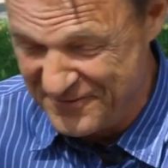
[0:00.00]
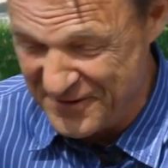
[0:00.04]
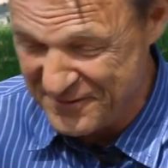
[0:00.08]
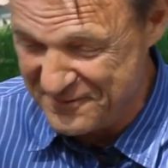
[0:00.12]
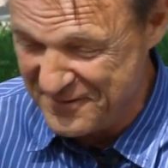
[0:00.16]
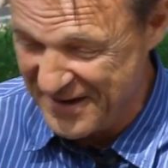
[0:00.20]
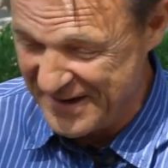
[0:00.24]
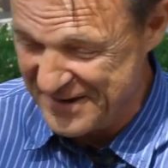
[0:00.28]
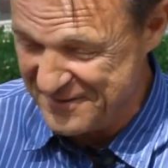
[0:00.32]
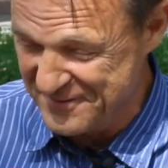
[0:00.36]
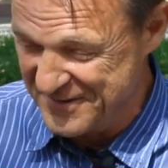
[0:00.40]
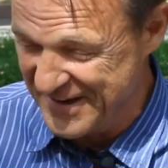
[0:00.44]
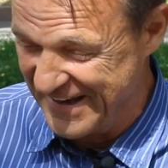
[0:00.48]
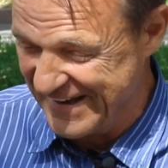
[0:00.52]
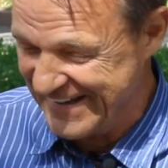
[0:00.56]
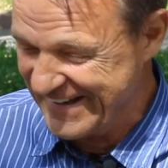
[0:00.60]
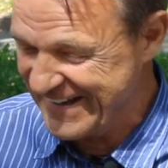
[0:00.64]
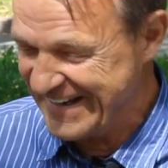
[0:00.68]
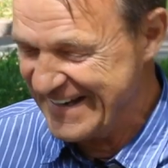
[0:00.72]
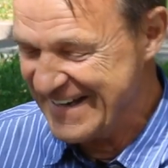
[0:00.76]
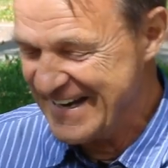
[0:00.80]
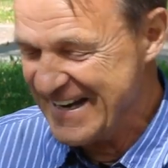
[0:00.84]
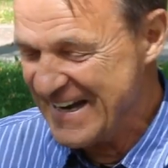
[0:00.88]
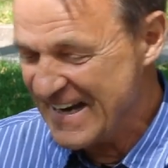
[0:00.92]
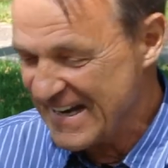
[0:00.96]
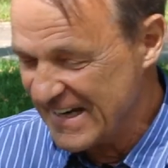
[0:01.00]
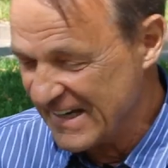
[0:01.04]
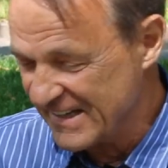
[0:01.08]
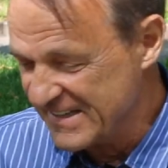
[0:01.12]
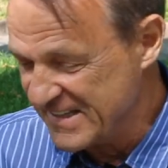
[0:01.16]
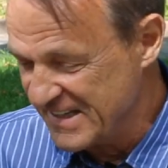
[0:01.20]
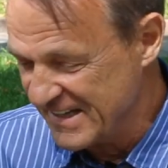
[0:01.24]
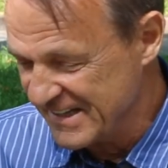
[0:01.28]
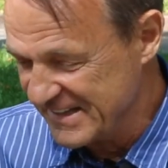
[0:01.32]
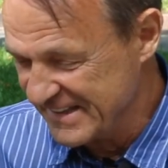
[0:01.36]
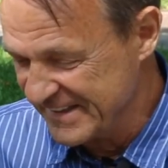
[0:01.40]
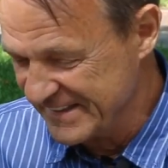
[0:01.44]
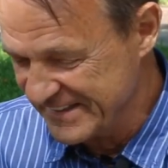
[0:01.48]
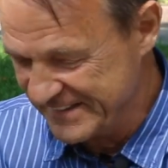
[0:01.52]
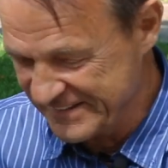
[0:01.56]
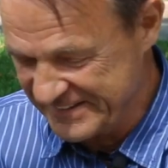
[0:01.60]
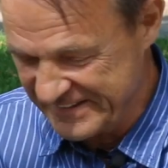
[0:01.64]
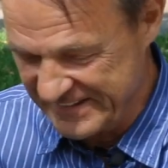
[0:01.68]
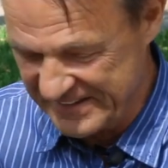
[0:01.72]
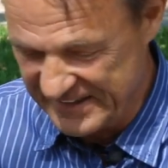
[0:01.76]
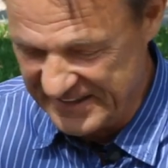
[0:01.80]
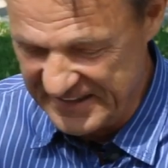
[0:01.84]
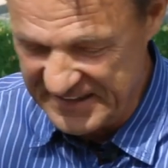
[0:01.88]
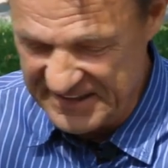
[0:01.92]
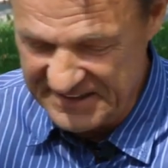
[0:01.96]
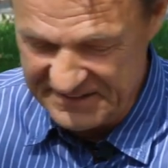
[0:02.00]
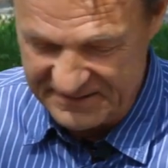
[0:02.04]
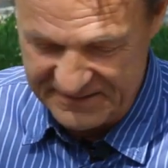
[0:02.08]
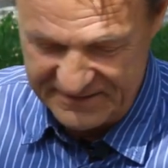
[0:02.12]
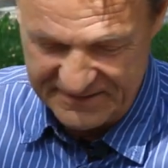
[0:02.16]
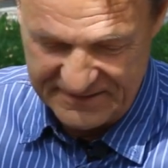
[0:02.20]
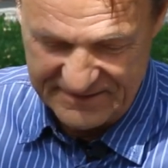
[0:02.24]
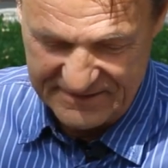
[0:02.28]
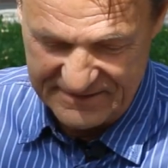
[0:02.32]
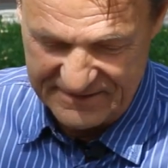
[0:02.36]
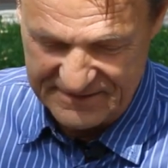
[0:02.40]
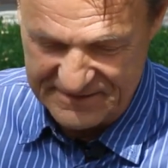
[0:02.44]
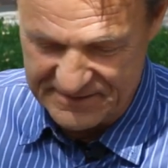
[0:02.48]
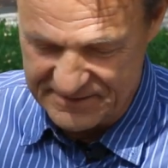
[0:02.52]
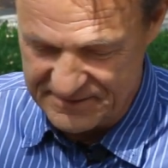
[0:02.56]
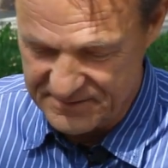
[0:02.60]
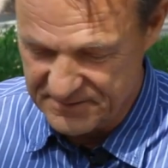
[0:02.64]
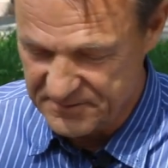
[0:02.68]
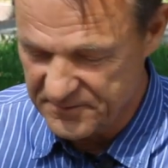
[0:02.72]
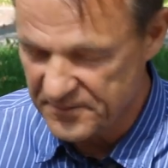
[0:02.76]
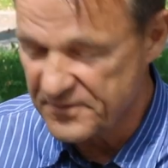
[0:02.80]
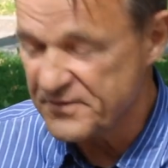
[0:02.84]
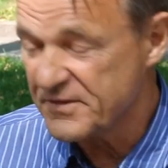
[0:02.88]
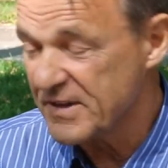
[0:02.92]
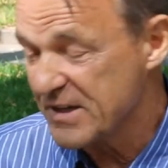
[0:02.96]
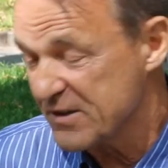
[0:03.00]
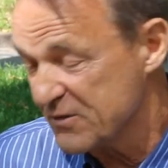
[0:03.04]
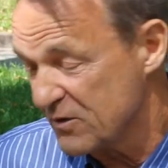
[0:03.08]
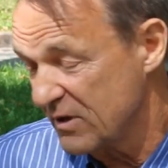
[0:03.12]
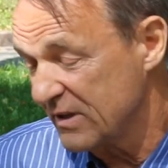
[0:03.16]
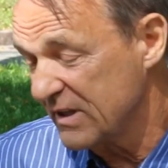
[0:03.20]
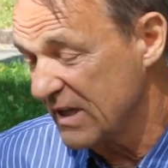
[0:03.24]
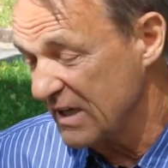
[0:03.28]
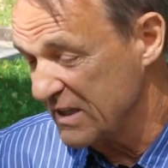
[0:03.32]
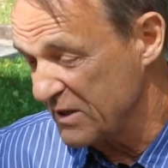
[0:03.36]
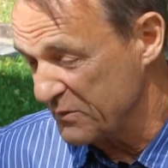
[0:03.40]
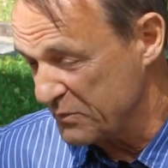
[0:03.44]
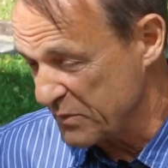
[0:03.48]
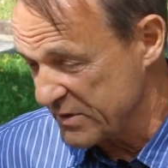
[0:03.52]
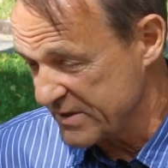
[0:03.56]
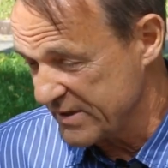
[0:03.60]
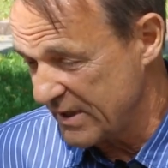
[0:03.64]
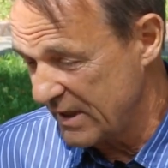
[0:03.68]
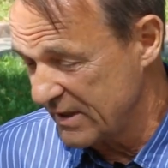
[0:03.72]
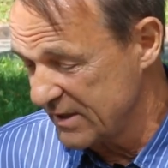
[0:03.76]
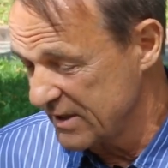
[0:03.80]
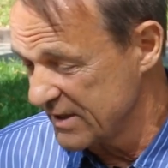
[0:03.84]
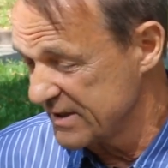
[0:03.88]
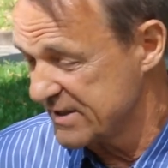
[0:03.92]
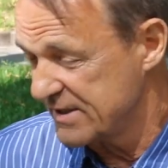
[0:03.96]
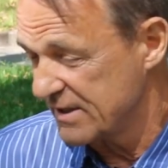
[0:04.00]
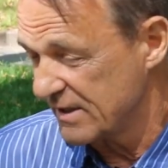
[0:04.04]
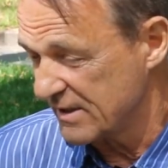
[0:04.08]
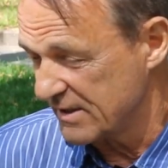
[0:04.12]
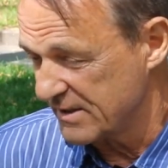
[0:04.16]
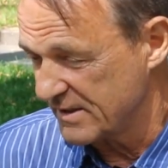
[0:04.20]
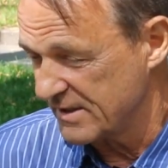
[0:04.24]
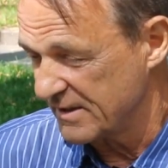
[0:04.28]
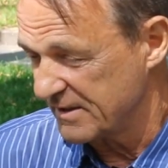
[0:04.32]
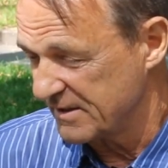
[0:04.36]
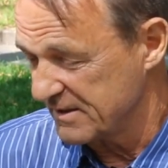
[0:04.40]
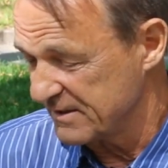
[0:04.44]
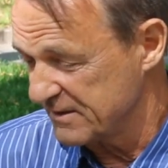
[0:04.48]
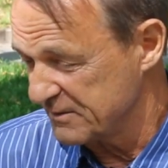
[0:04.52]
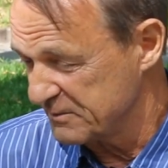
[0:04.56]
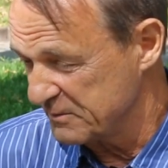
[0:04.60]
по борьбе. Э, и э, в результате посадил сердце.